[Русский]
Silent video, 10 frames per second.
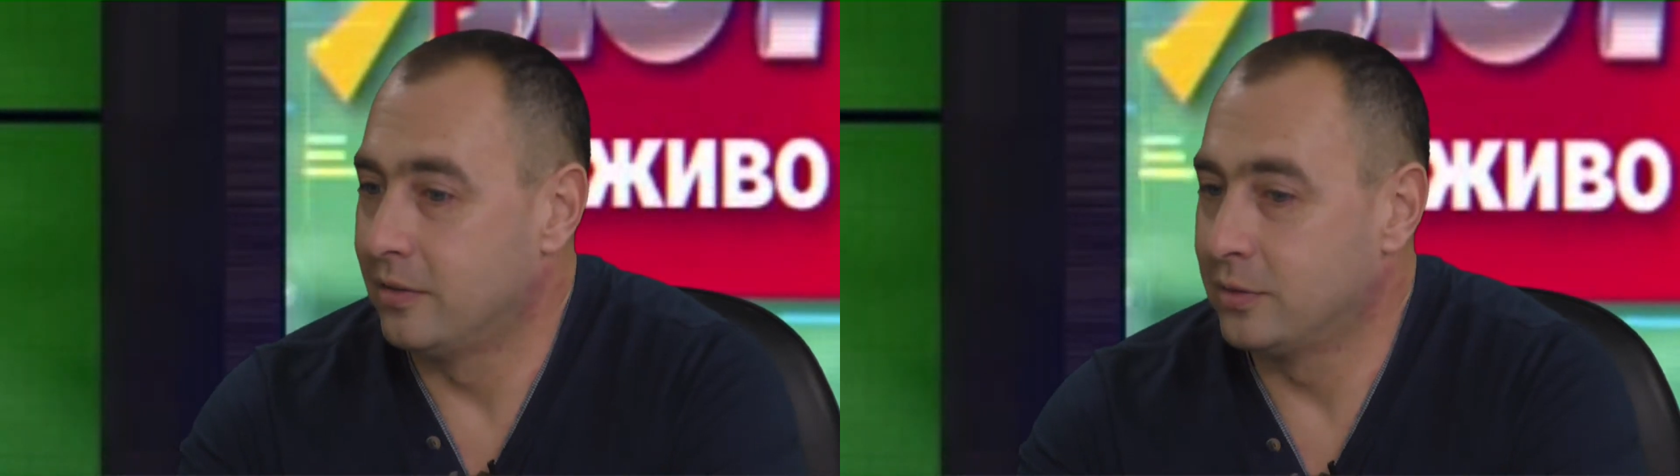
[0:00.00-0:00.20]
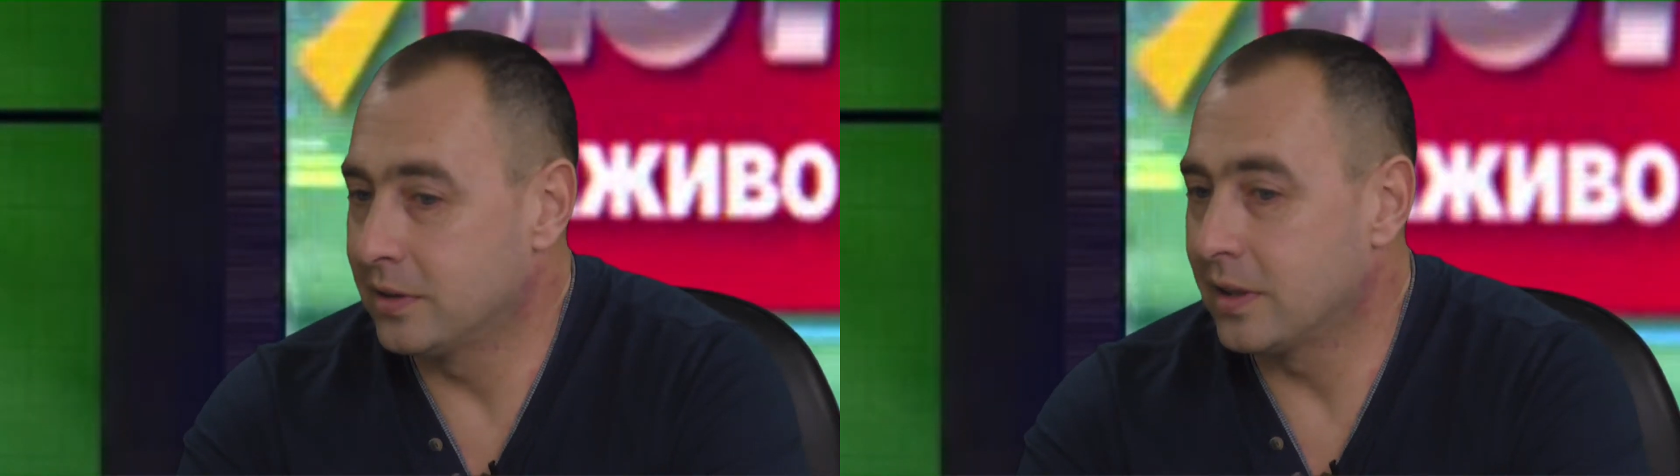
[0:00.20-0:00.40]

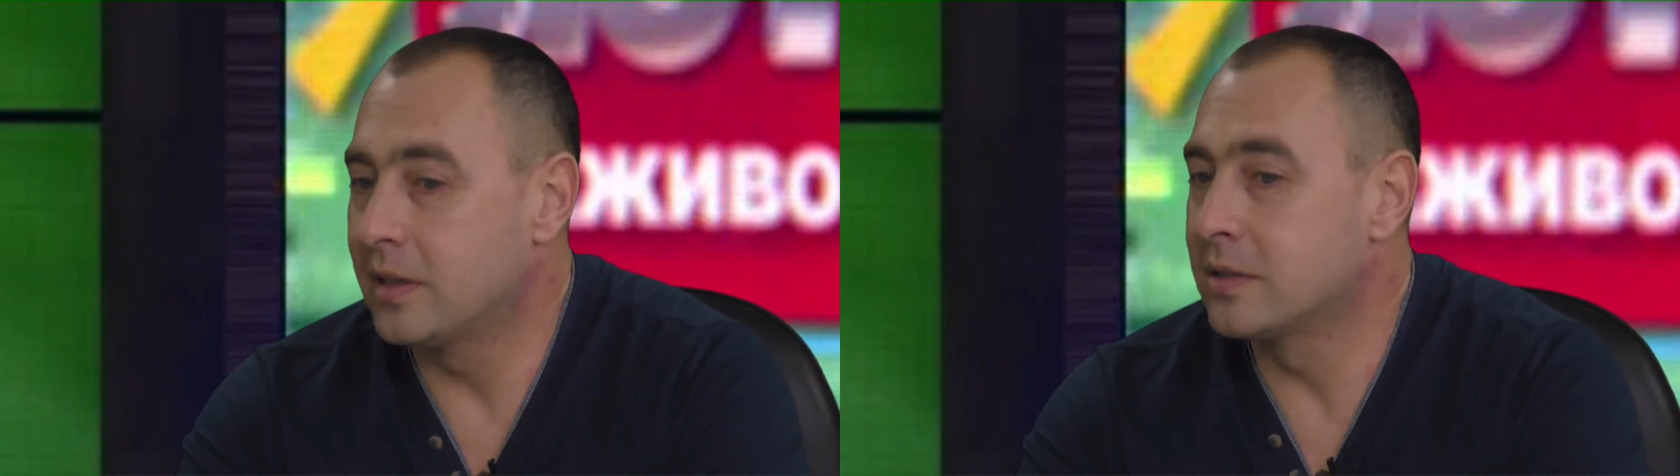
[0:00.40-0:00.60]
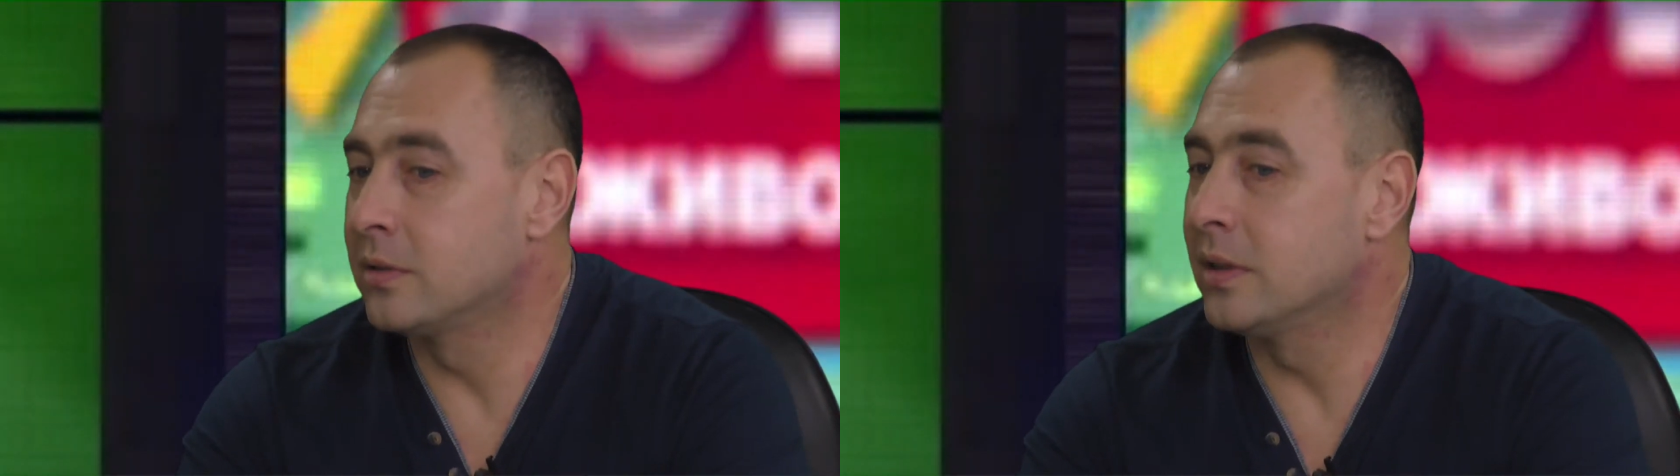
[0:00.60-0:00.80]
Вот это
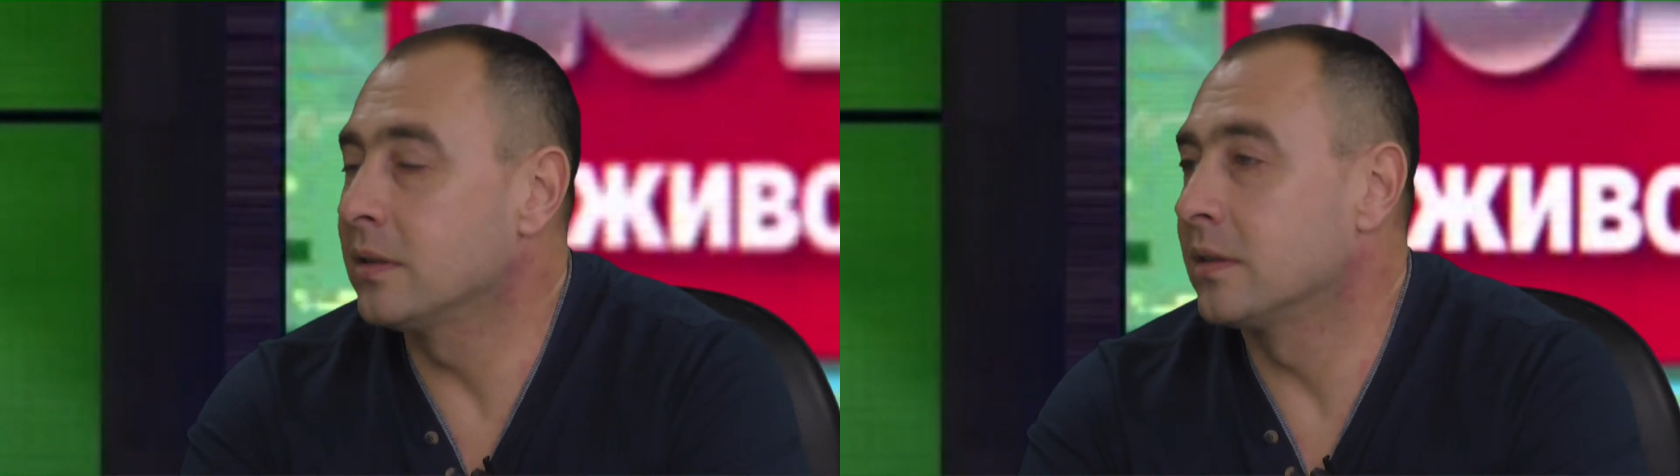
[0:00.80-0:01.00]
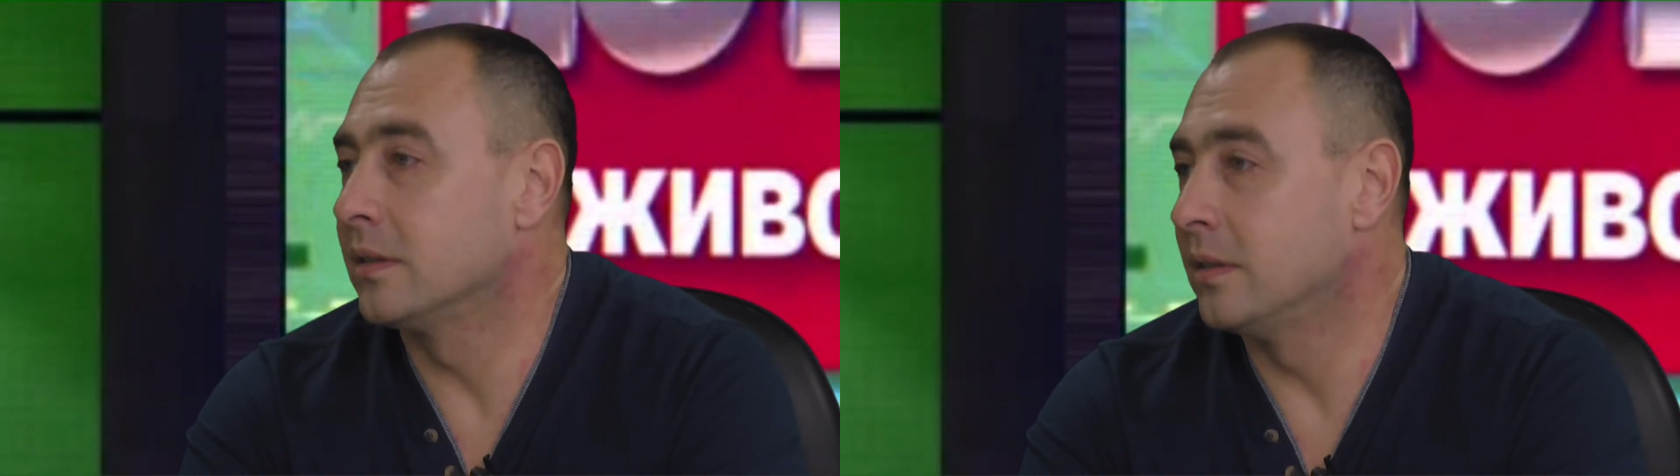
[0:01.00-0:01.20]

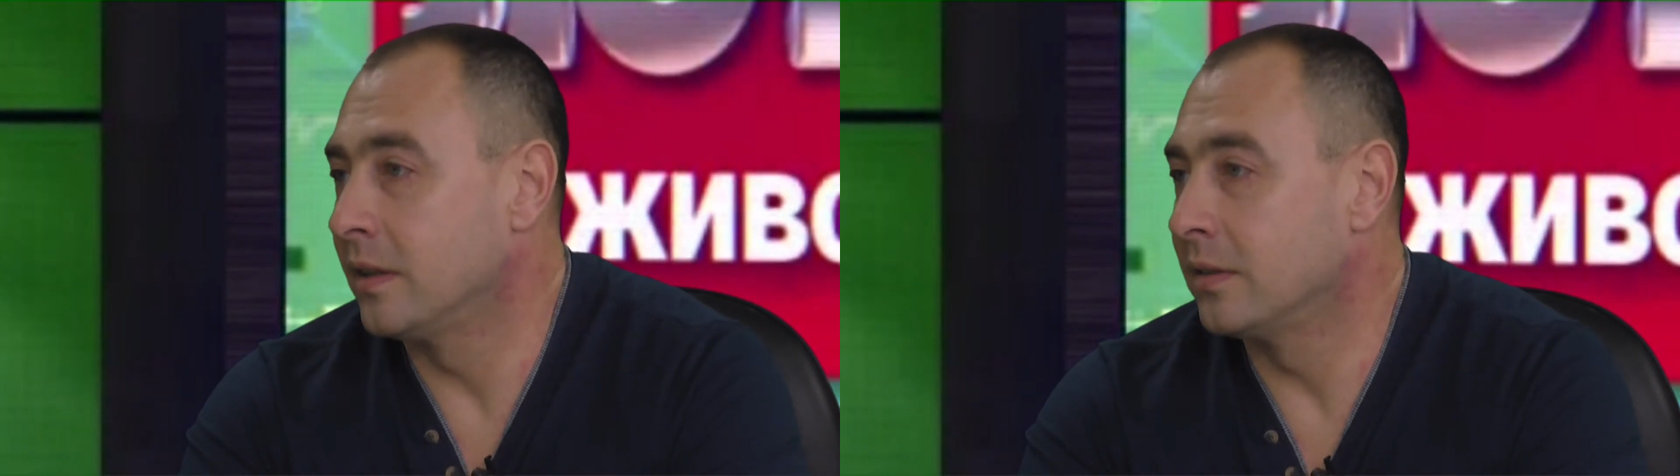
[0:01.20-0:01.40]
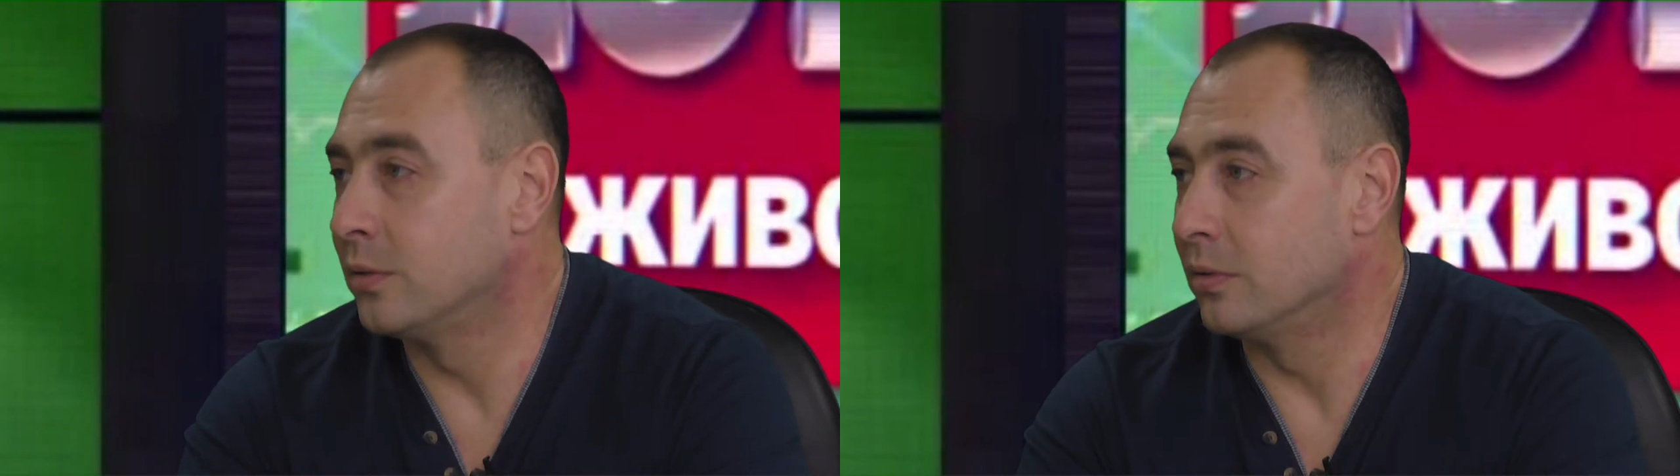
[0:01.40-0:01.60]
результат э,
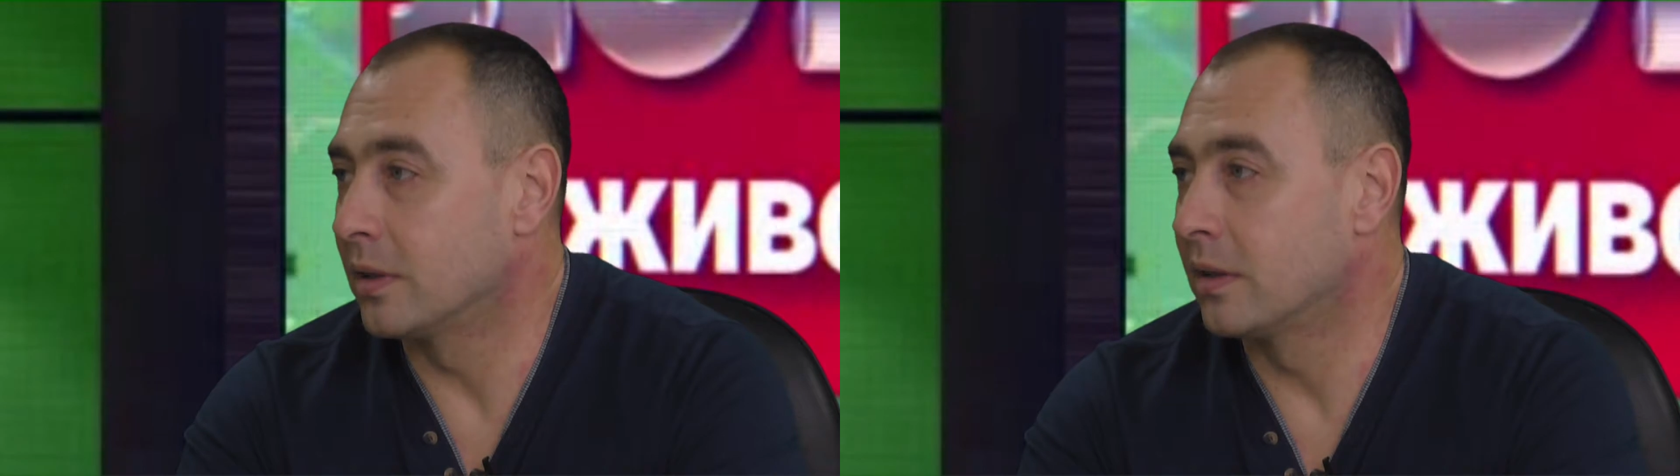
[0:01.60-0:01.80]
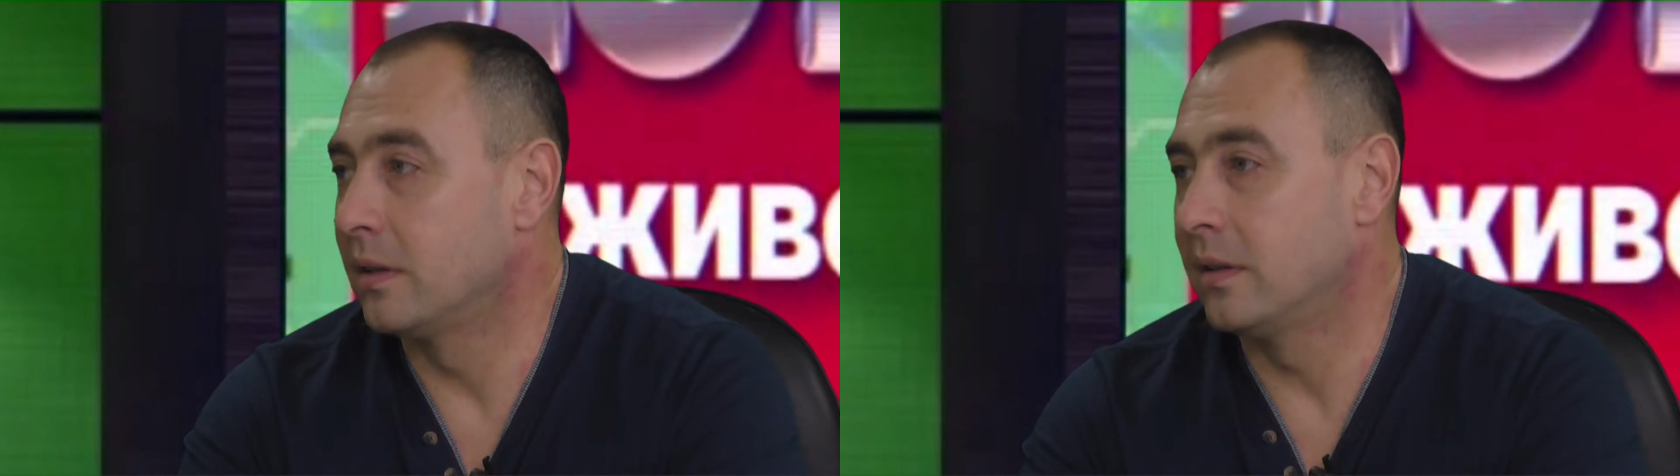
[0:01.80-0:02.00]
голодовок.